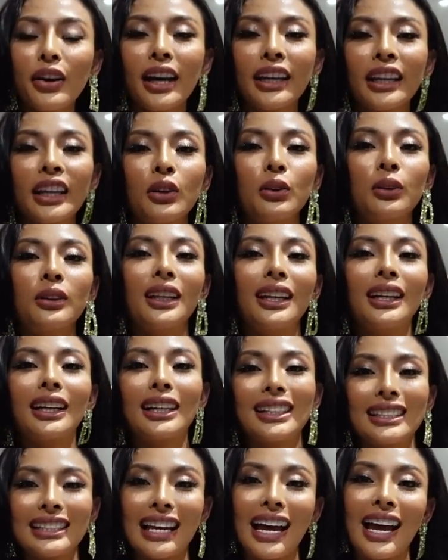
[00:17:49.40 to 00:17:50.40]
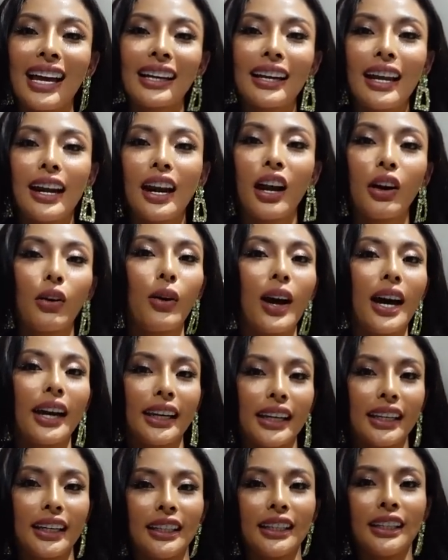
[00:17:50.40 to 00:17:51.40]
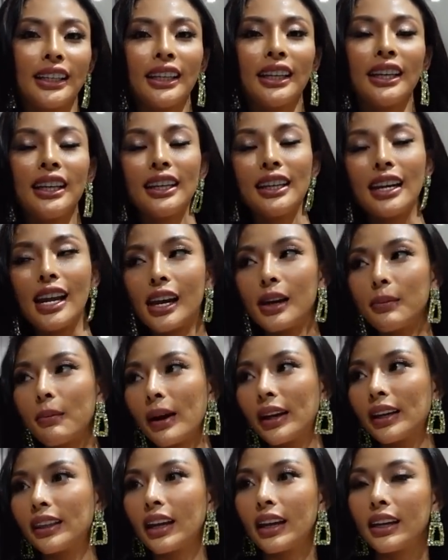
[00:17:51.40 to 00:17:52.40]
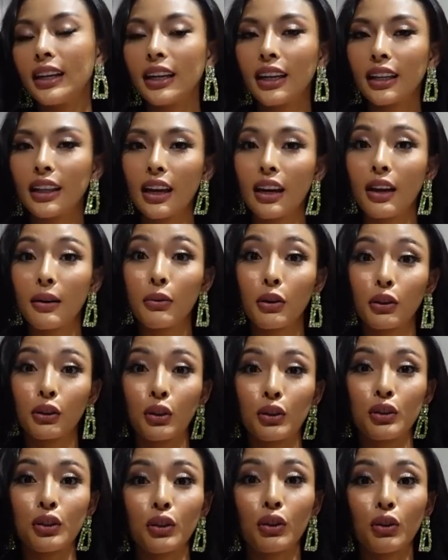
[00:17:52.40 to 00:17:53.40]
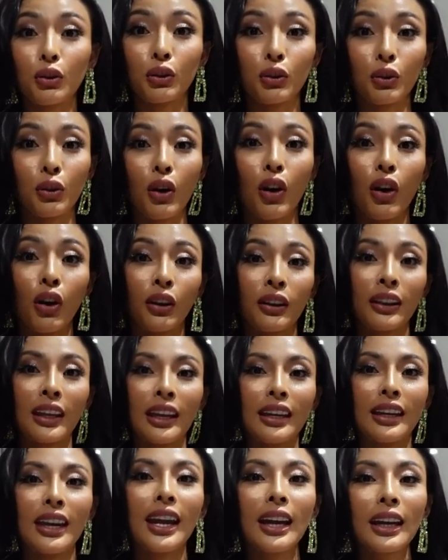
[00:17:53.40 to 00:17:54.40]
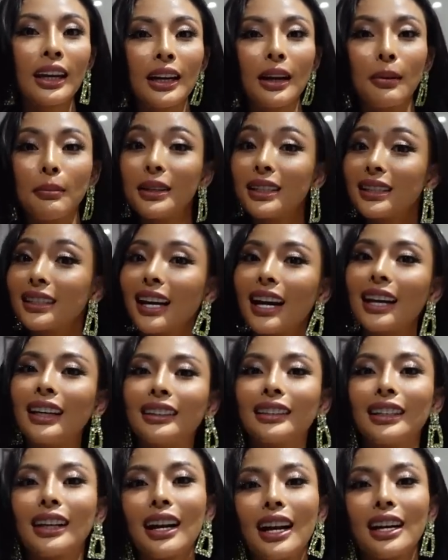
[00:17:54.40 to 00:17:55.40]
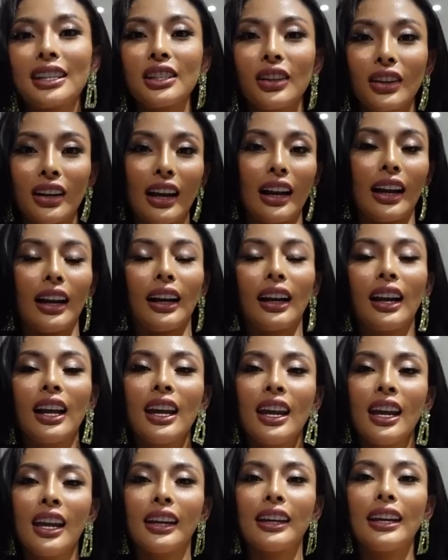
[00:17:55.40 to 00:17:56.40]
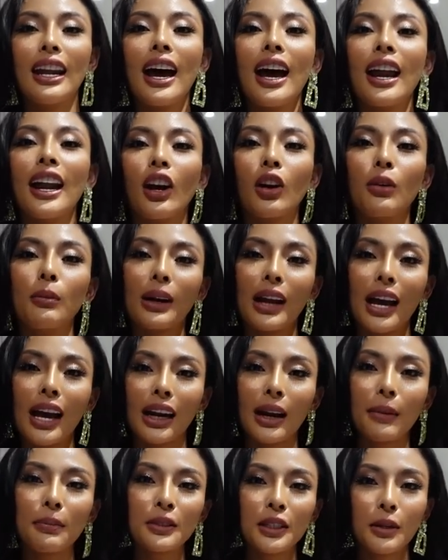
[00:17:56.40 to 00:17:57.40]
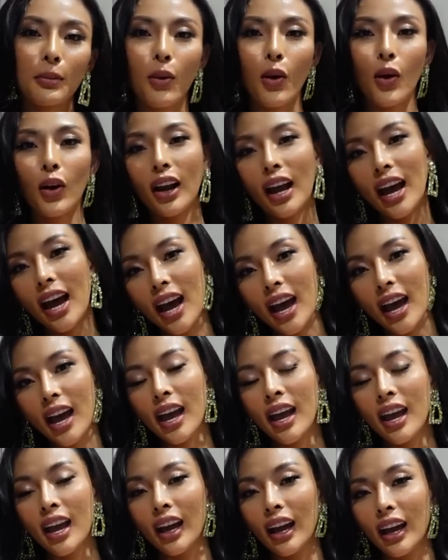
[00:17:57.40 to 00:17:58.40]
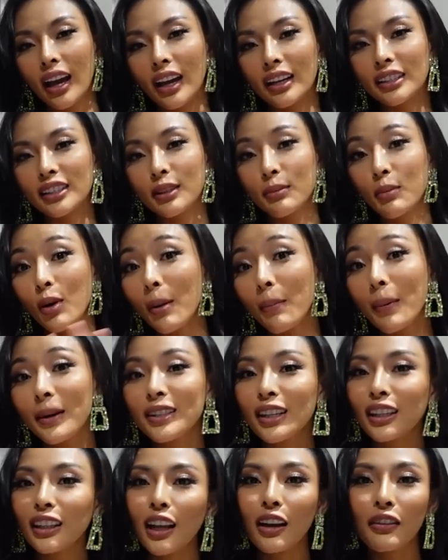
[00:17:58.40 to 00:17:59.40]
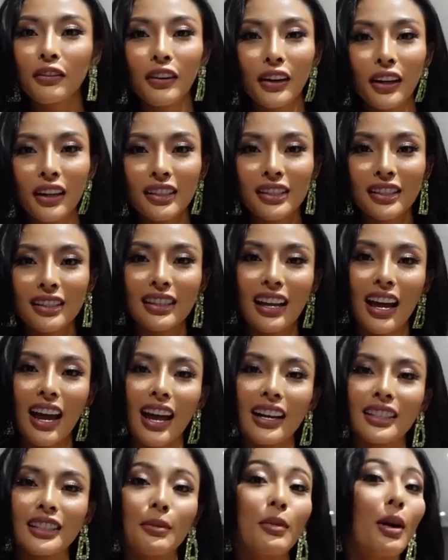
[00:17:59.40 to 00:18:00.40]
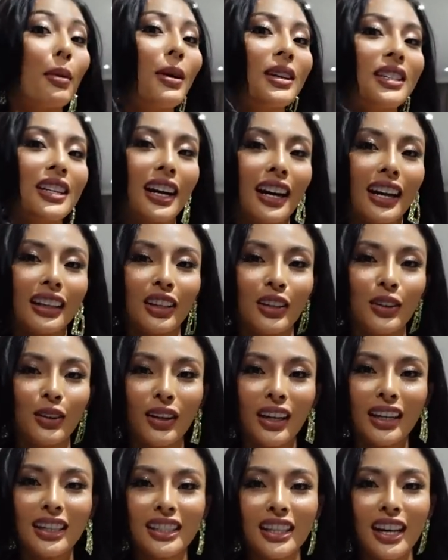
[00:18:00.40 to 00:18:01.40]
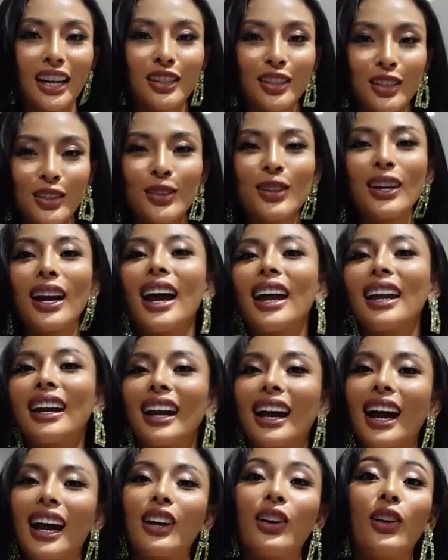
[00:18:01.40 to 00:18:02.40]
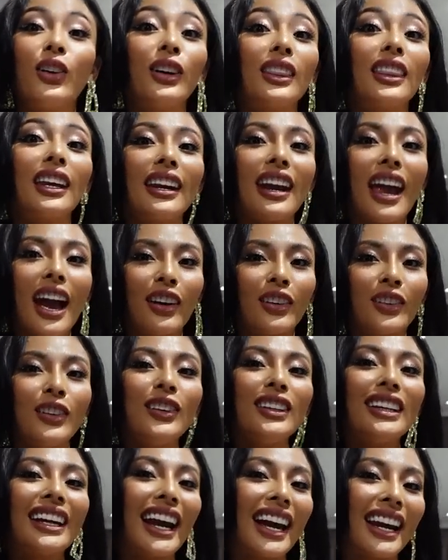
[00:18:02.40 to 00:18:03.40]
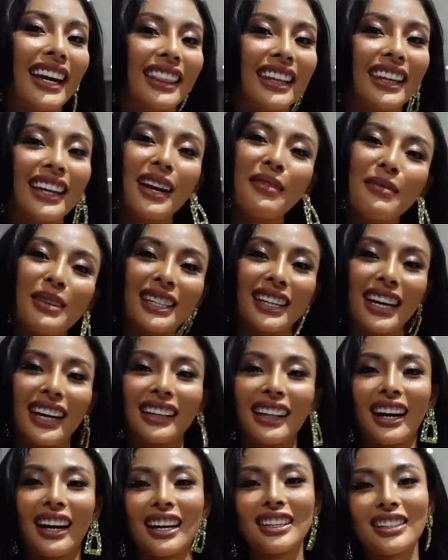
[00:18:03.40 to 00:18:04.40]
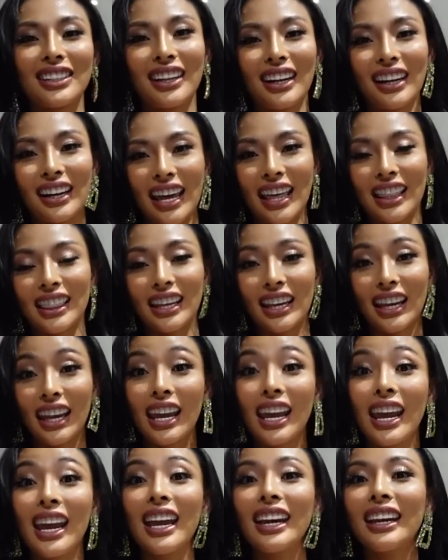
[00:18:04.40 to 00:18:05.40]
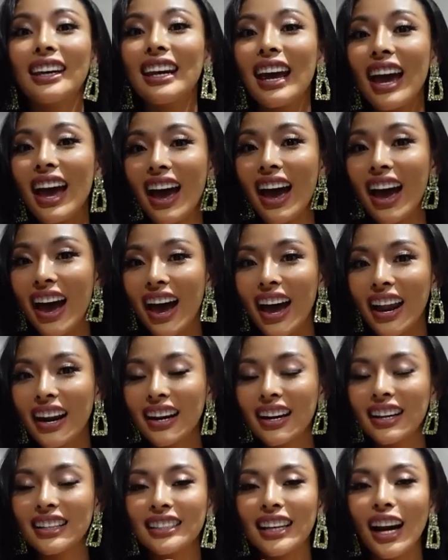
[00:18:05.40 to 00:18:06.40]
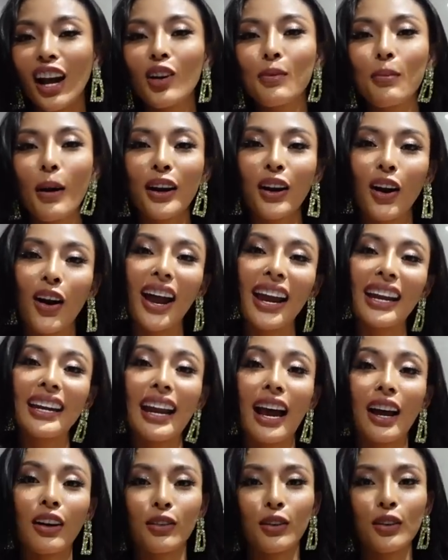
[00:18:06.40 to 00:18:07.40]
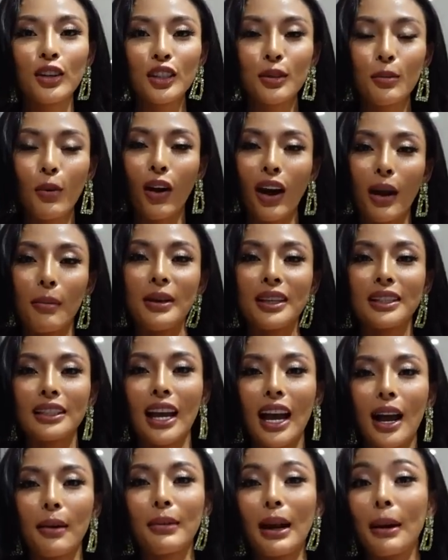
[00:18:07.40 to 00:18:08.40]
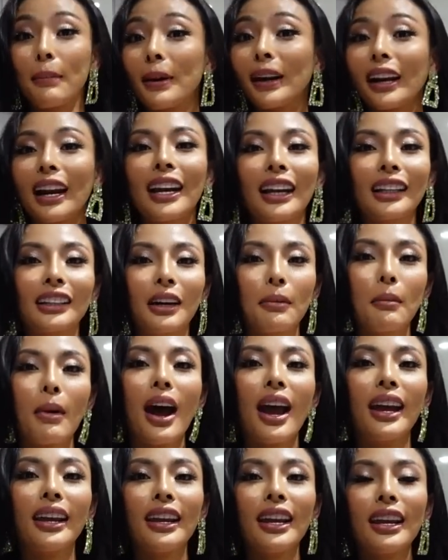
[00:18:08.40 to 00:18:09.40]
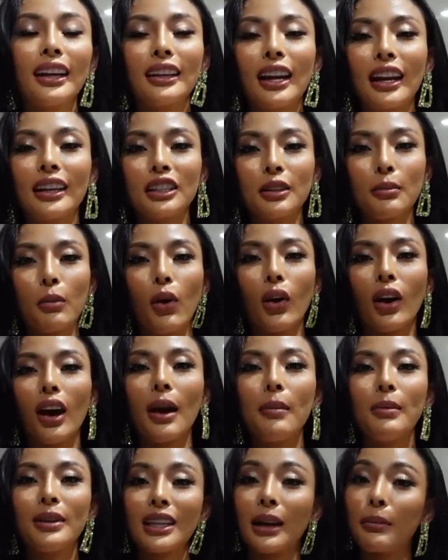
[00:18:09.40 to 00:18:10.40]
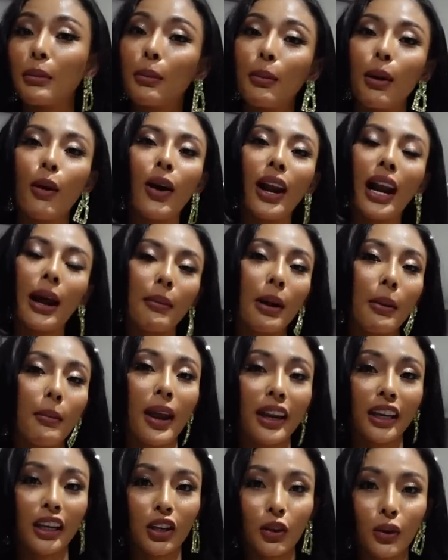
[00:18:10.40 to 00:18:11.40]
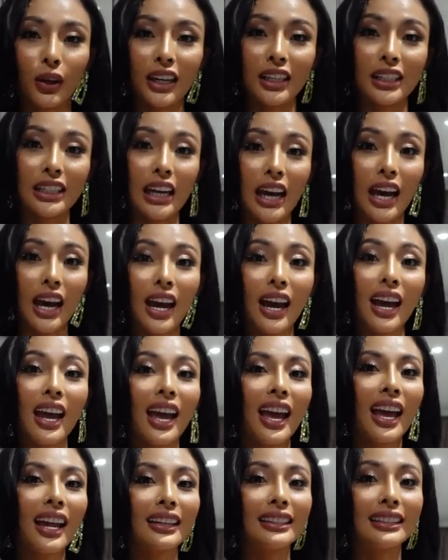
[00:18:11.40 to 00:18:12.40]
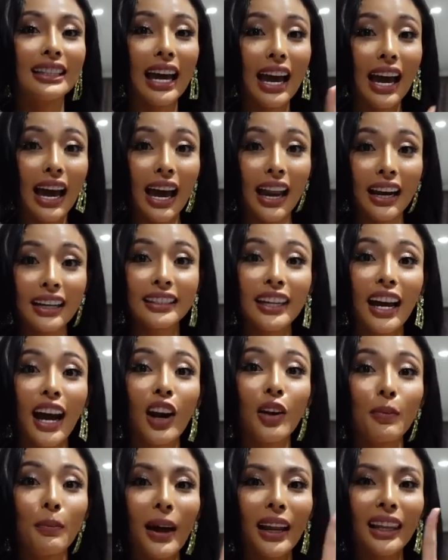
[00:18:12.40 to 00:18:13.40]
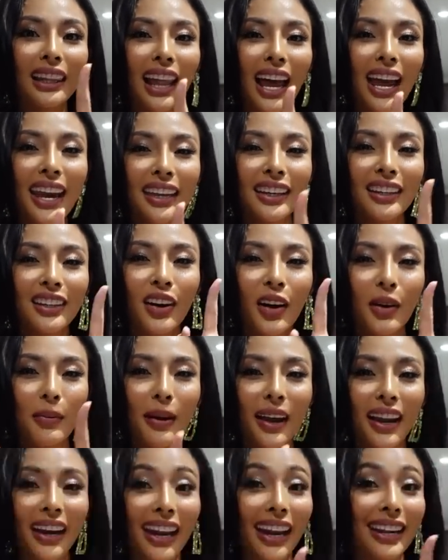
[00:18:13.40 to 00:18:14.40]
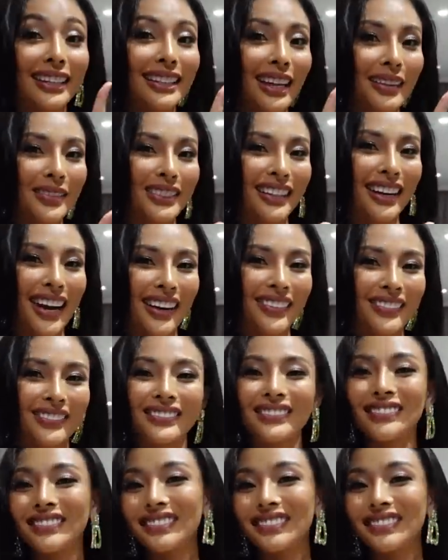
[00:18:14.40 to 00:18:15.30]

pada ngikutin keseharian aku hari ini dari pagi tadi kita ada photoshoot untuk OOTD ke Miss Grand International dan aku berharap semoga uh, semua pageant lovers dan semua masyarakat Indonesia suka dengan OOTD aku di karantina Miss International nanti dan jangan lupa doain aku semoga bisa menampilkan yang terbaik dan semoga bisa membawa nama baik Indonesia dan jangan lupa like, comment, and subscribe.